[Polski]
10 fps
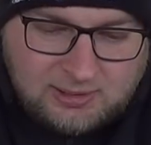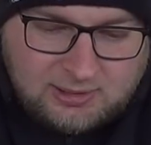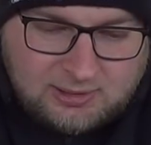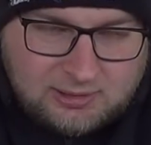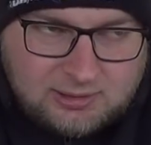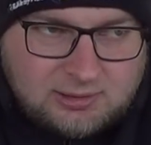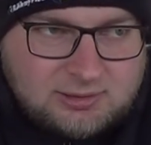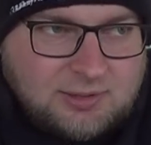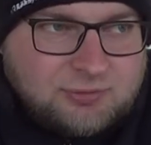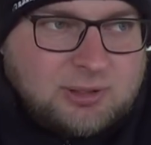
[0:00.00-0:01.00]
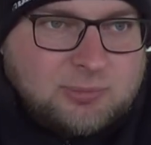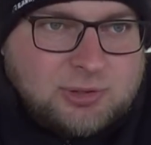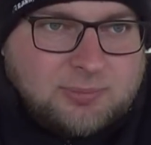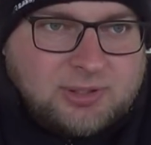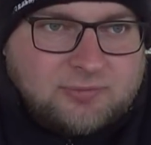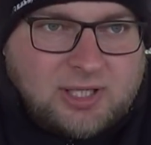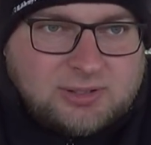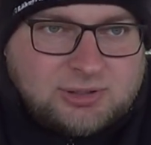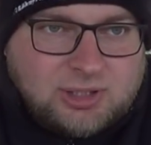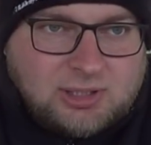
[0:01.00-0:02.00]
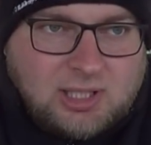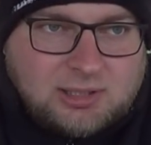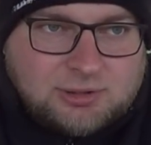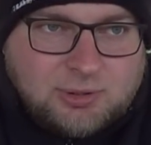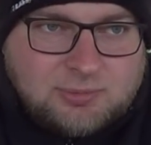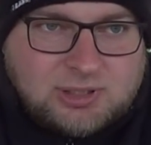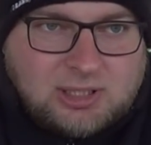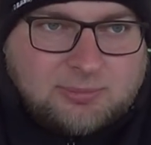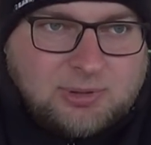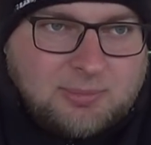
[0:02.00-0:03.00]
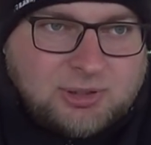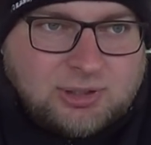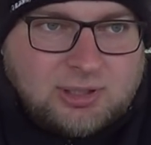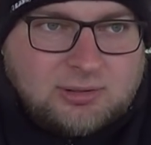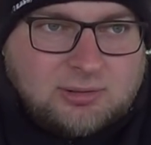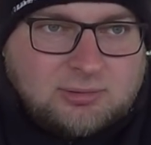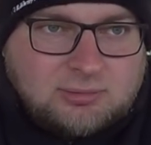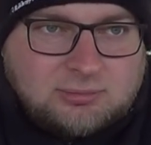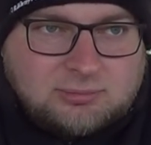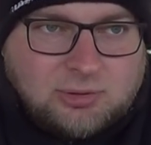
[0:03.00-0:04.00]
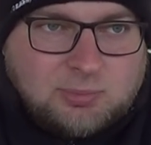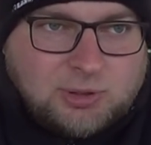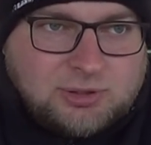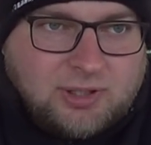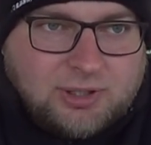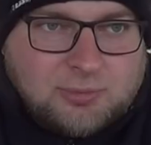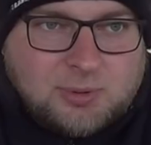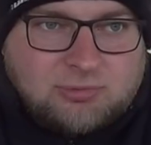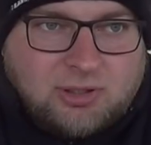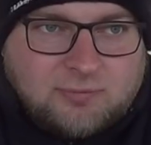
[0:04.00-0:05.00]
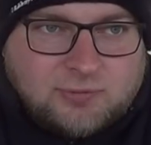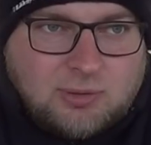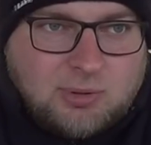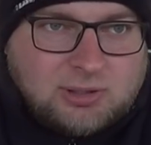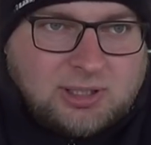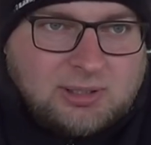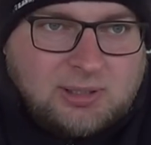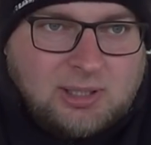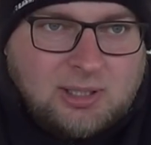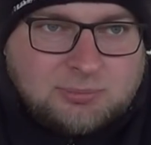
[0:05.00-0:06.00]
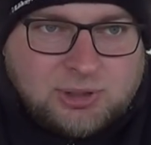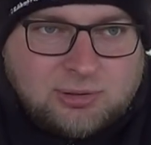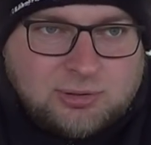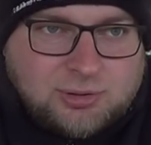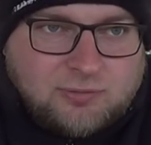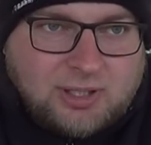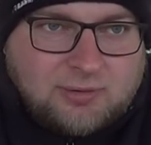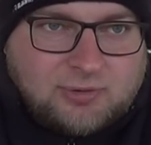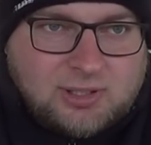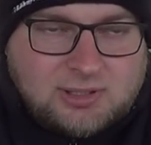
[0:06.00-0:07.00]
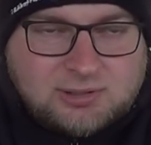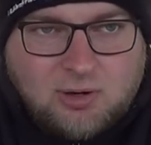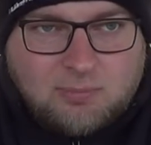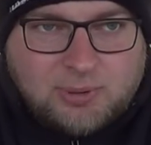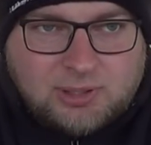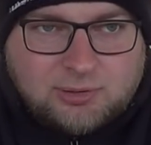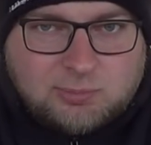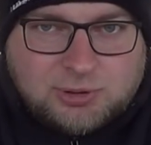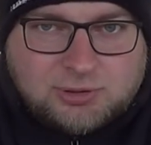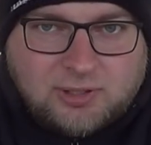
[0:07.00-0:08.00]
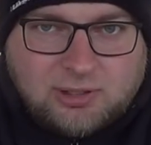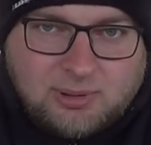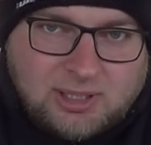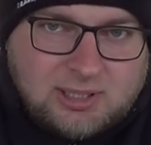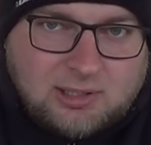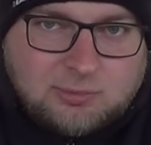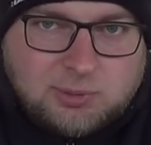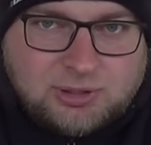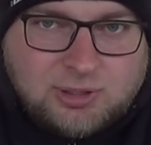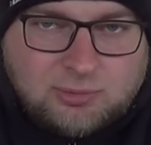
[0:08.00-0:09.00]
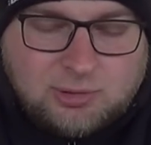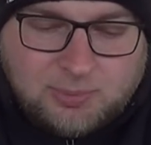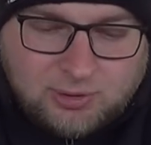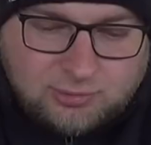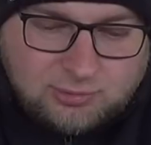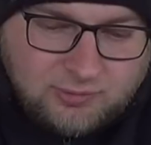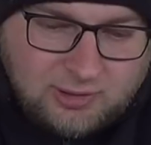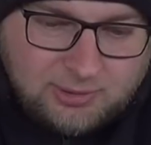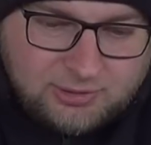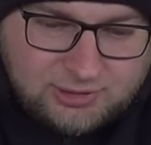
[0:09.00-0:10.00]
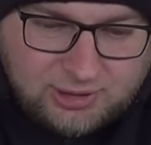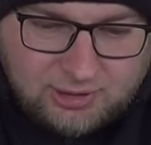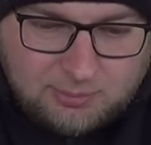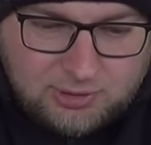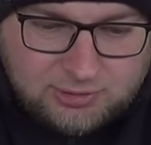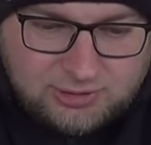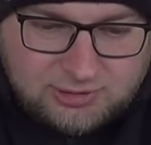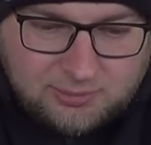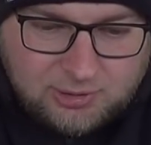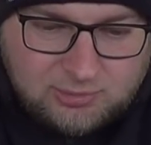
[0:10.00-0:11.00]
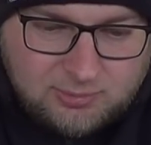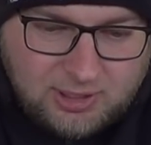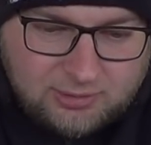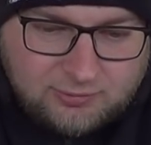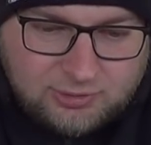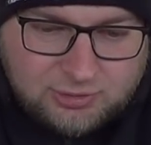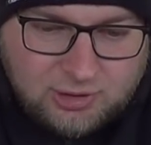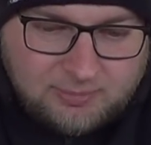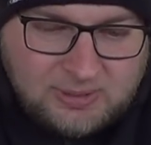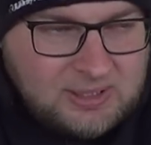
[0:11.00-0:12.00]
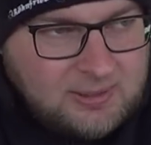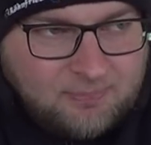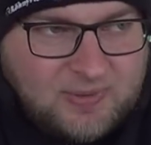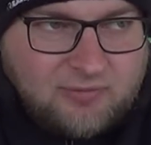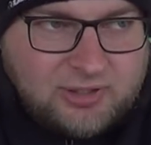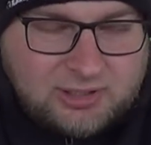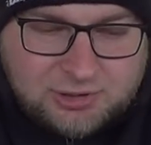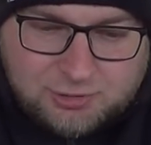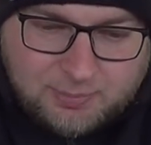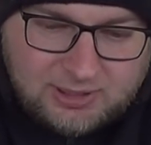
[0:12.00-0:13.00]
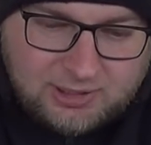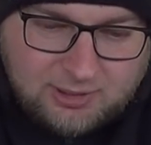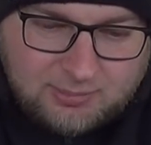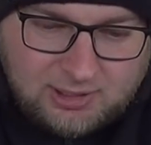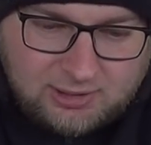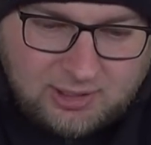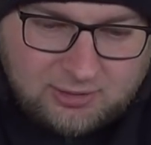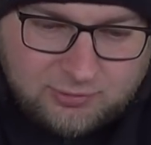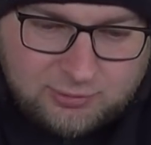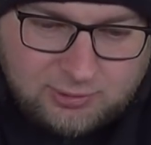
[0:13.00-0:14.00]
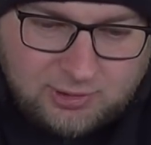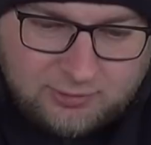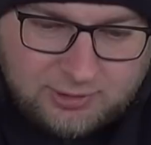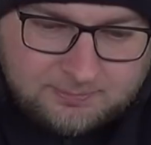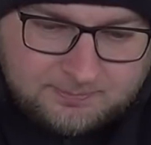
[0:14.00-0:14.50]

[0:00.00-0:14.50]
E, zawsze muszą te dwa razy dziennie latać moim zdaniem. Nie ma żadnego odpoczywania. Odpoczywają w sobotę przed koszowaniem, wtedy jest kąpiel i odpoczywają, ale tak od poniedziałku do piątku dwa obloty dziennie po godzince minimum rano i wieczorem. Nawet jak deszcz pada, nie ma taryfy ulgowej.